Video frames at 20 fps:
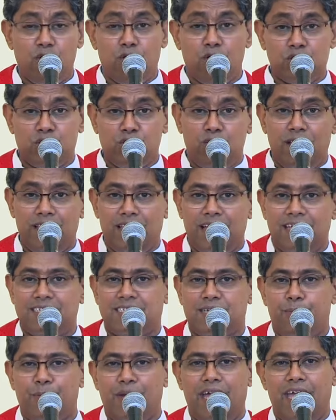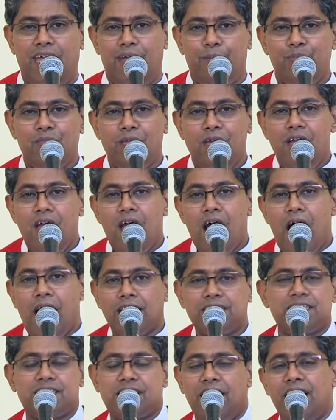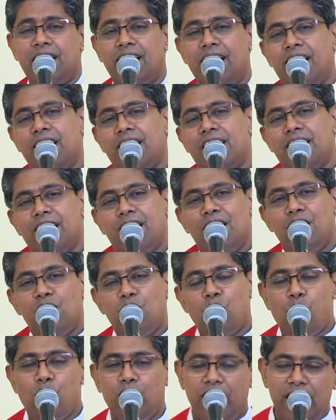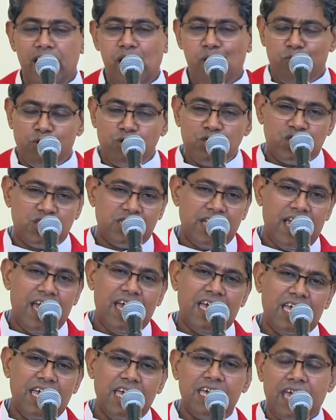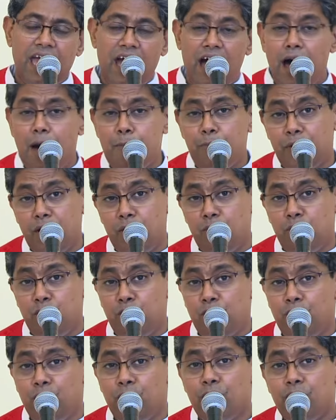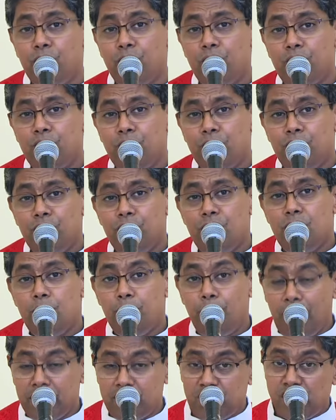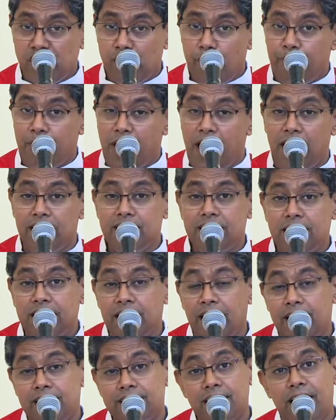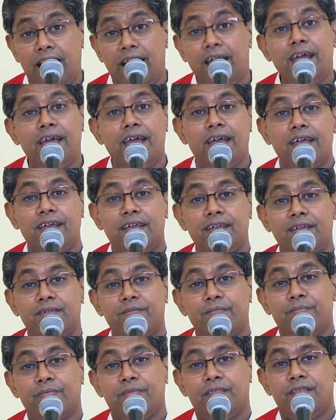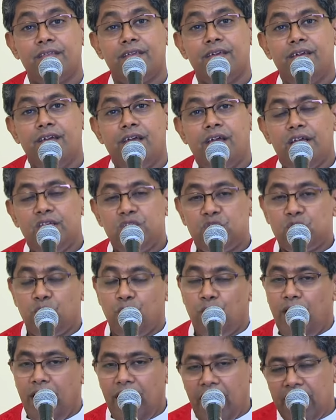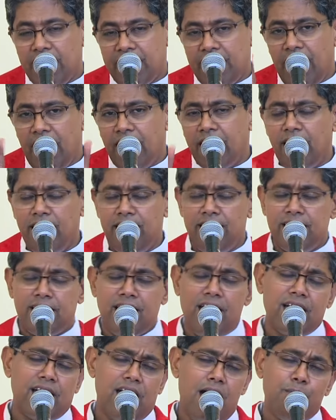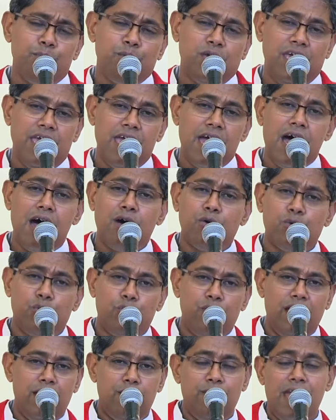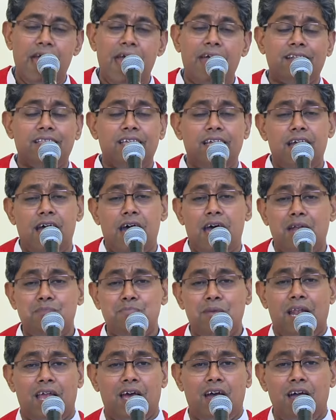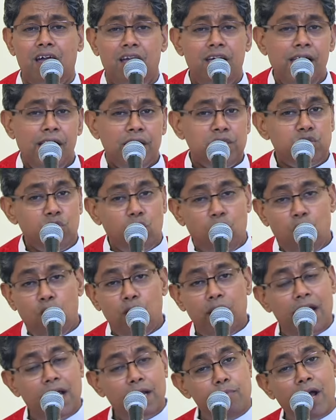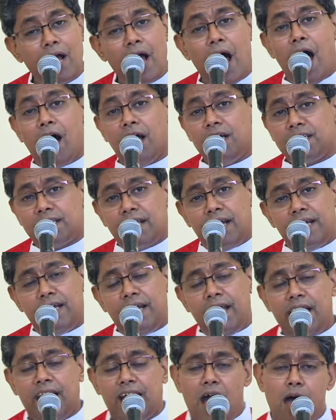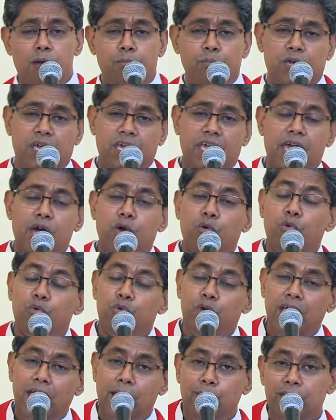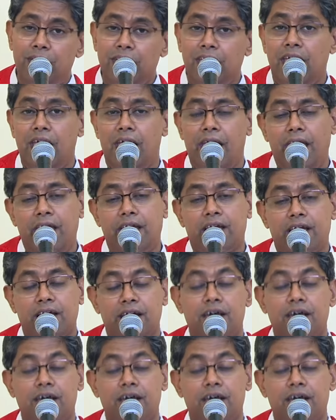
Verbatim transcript: को सुनते समय अक्सर लोग यही पूछते हैं कि क्या प्रभु पक्षपात करता है जो एक ही घंटा काम किया उन्हें भी एक दिनार मिला जो लगभग आठ घंटे काम किए उन्हें भी एक